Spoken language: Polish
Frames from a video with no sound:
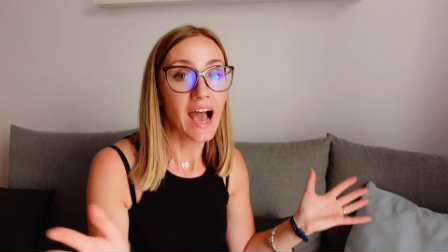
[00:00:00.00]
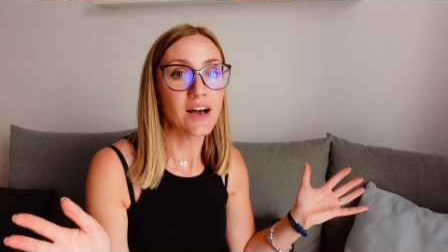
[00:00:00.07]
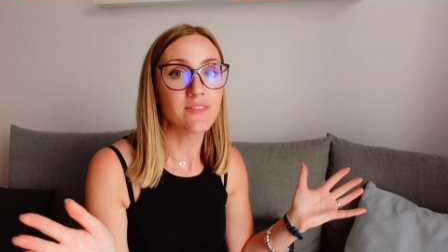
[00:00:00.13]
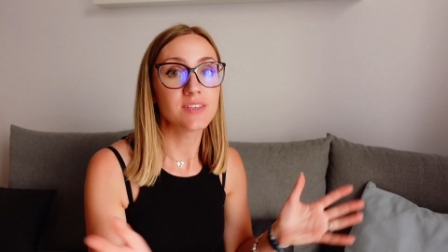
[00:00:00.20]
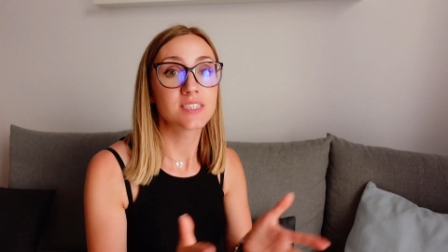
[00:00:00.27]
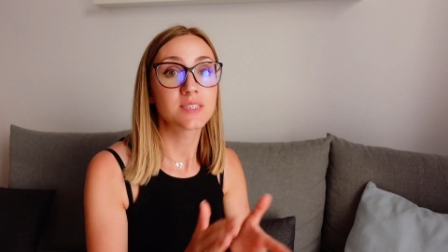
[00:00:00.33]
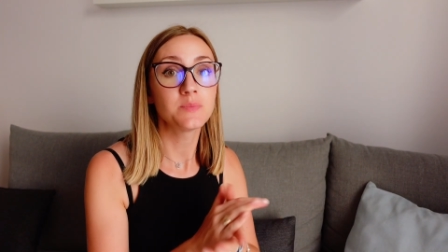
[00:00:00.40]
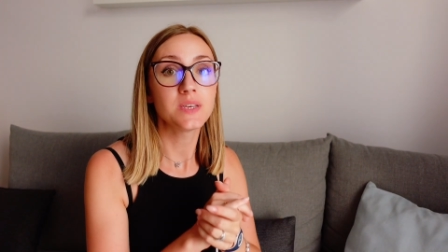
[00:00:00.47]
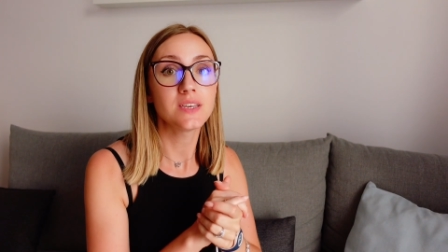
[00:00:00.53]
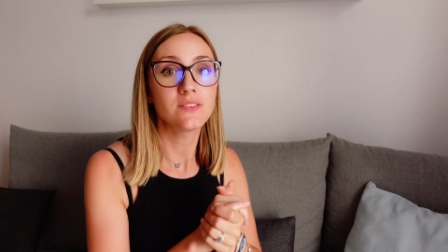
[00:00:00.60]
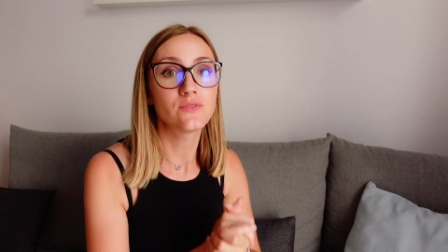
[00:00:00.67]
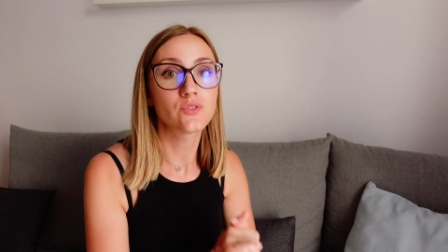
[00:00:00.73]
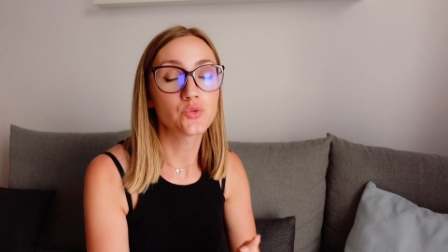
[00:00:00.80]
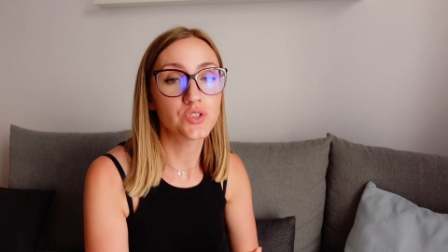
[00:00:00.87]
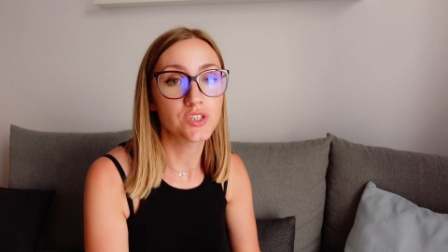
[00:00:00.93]
A więc my
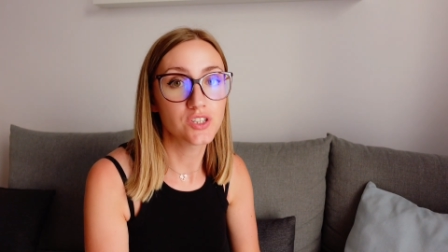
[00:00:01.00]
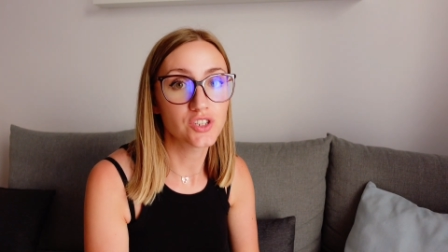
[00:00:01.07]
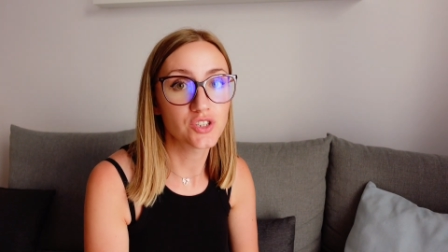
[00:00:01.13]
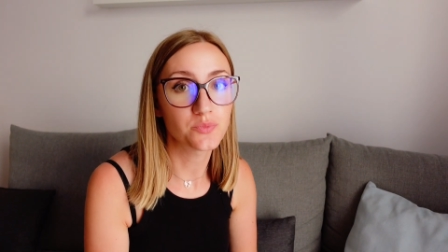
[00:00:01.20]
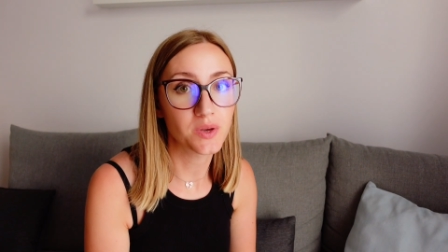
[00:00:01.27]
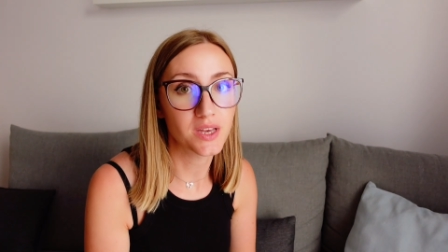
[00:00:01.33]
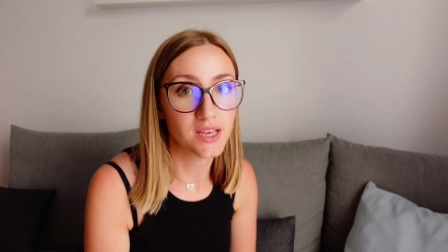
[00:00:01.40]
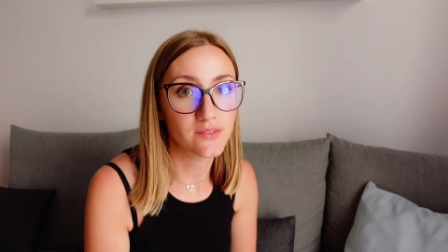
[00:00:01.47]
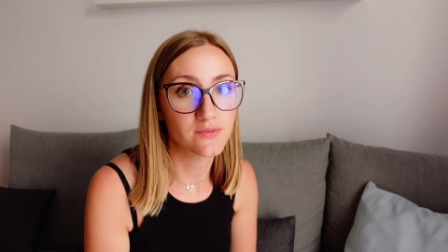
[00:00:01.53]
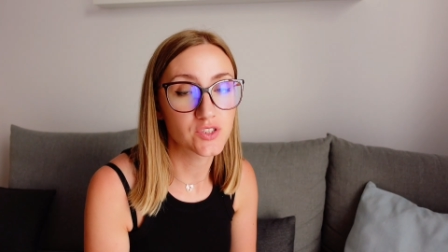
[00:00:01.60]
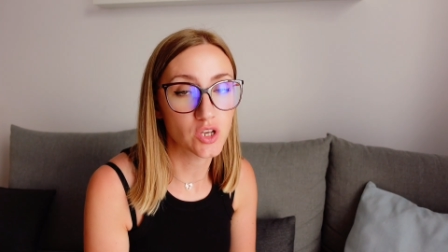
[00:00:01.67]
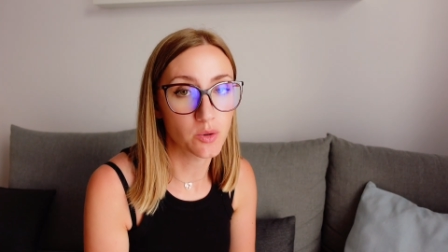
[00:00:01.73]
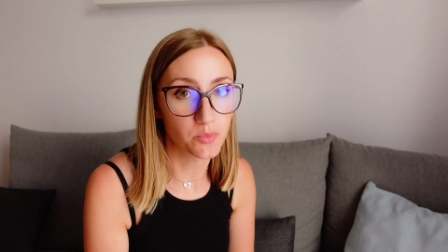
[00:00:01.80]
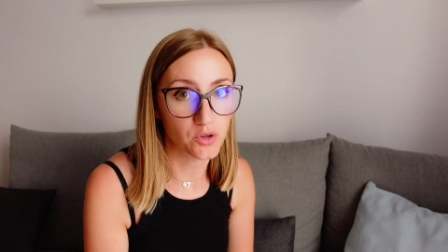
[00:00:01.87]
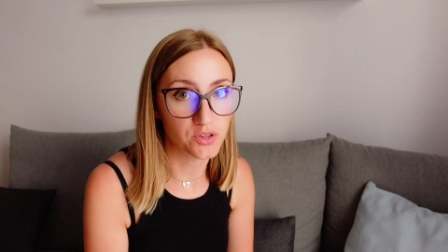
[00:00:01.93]
wróciliśmy w
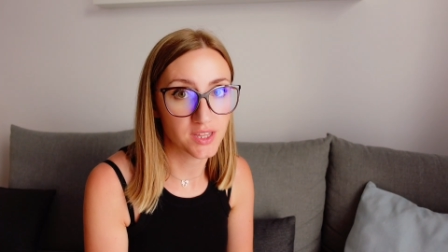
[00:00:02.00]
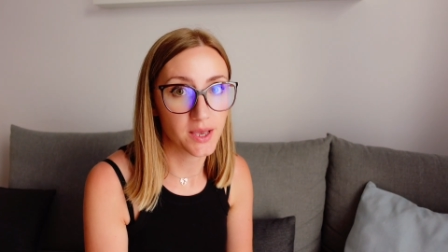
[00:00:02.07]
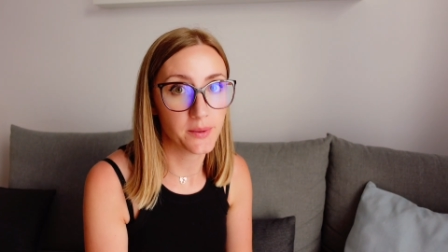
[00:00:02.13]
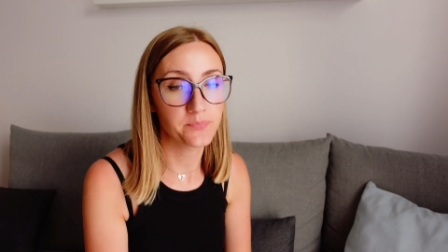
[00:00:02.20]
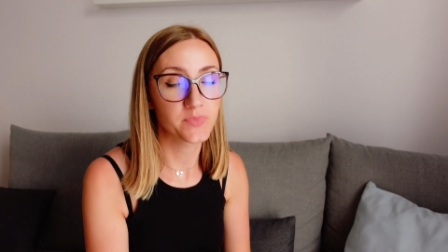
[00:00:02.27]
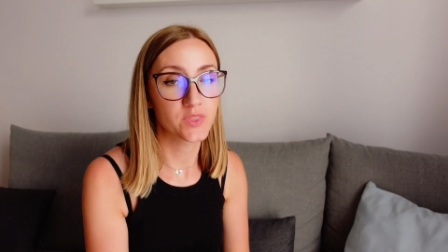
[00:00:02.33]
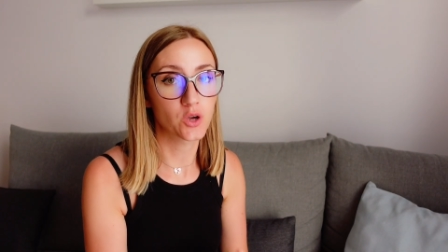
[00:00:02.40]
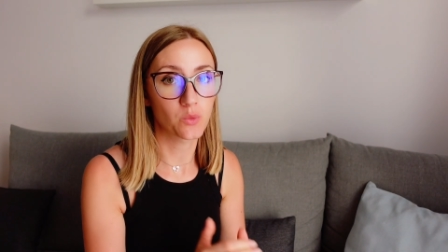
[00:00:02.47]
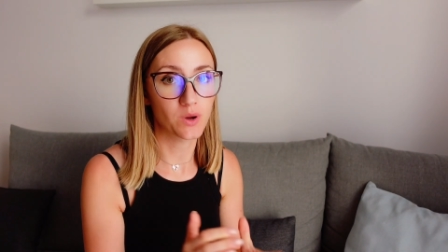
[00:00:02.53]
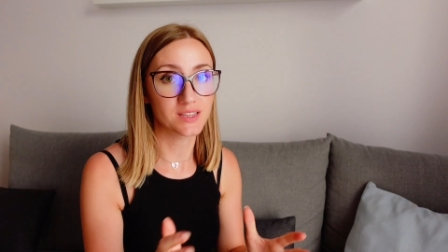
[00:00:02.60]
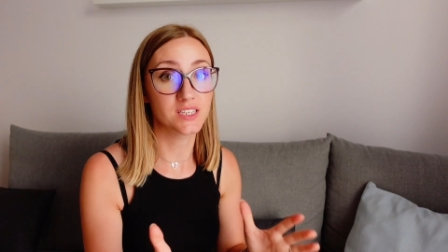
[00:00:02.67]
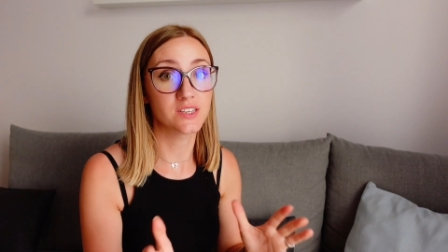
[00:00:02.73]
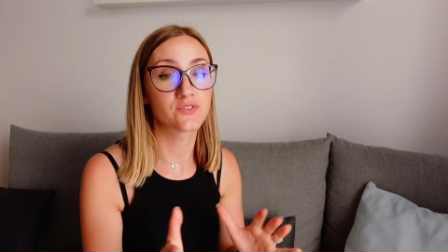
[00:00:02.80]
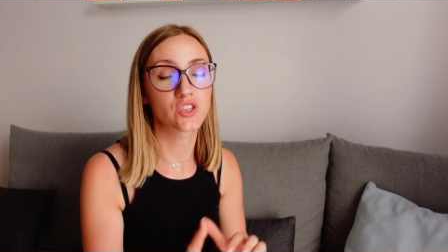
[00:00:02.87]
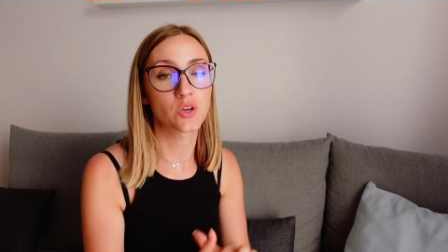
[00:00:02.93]
sobotę,
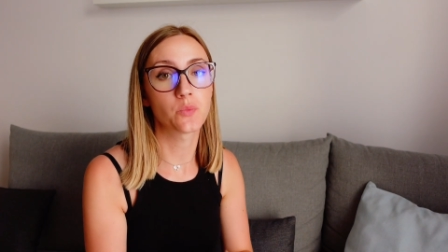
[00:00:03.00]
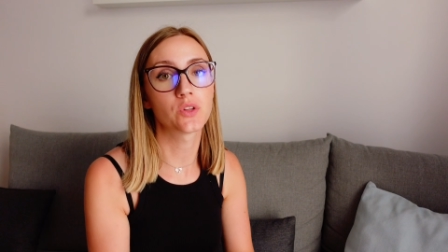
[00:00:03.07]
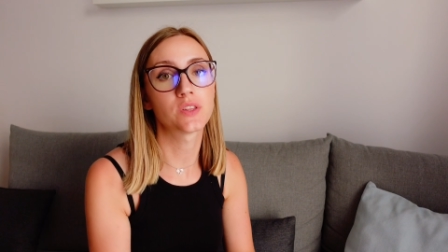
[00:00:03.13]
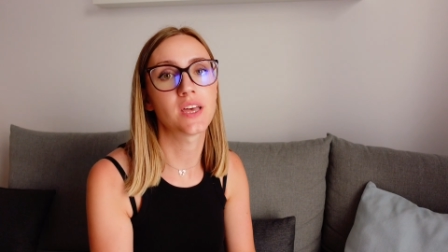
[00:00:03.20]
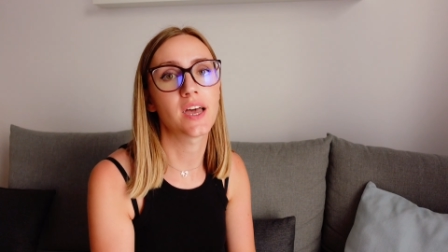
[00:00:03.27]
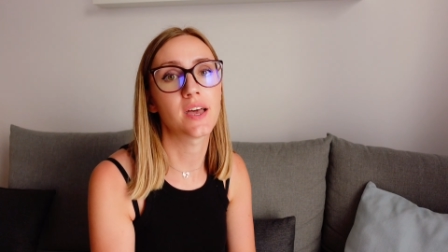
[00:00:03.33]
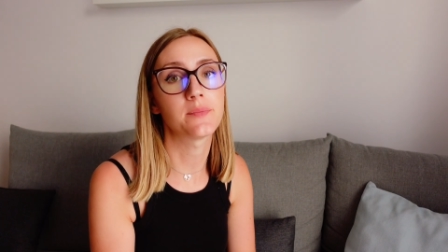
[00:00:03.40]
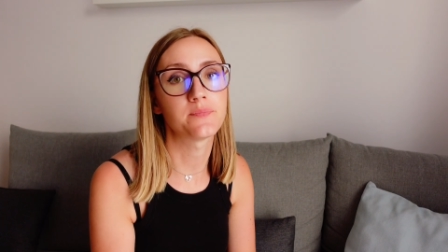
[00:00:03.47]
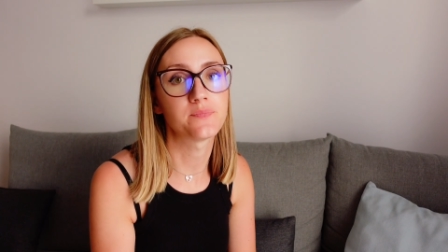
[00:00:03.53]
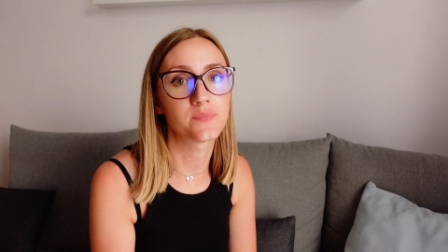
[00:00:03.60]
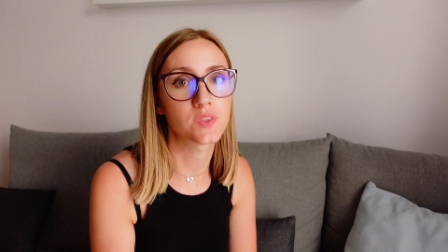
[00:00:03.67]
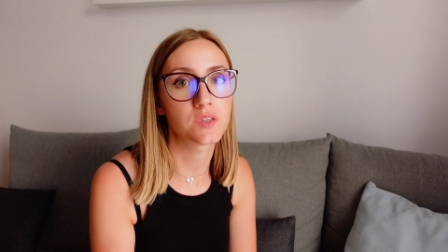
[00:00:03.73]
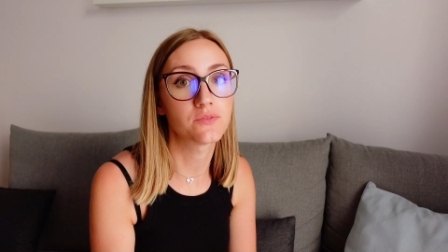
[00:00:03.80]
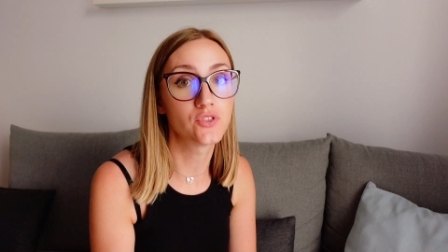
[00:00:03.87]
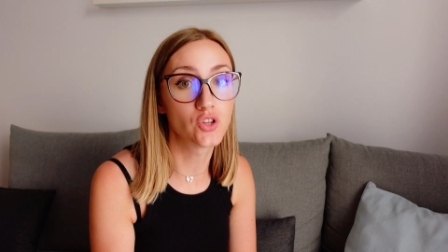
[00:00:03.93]
dokładnie w sobotę
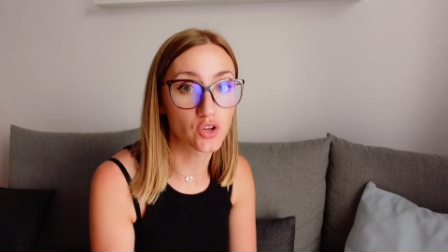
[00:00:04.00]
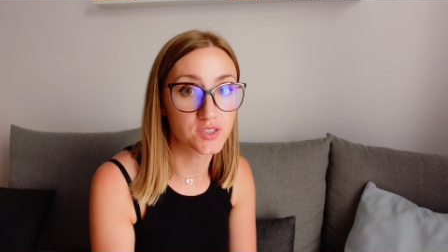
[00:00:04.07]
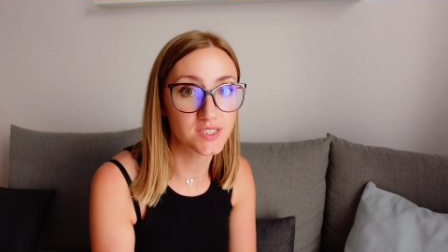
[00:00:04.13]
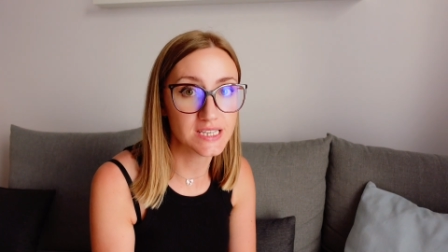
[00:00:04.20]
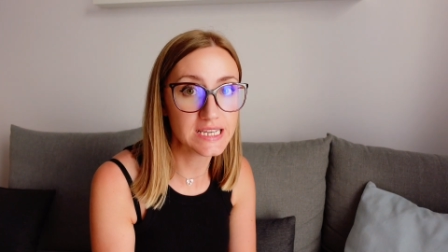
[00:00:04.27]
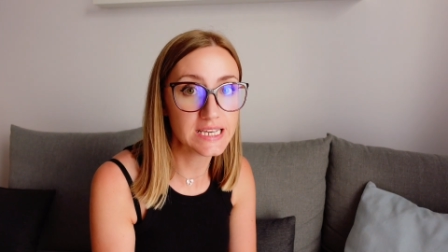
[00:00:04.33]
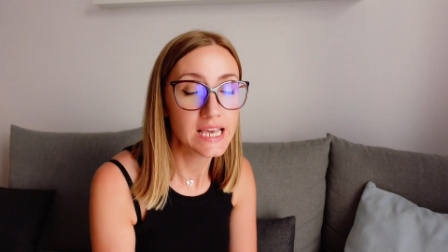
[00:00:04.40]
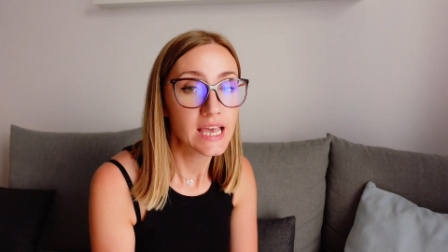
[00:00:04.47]
mm, w nocy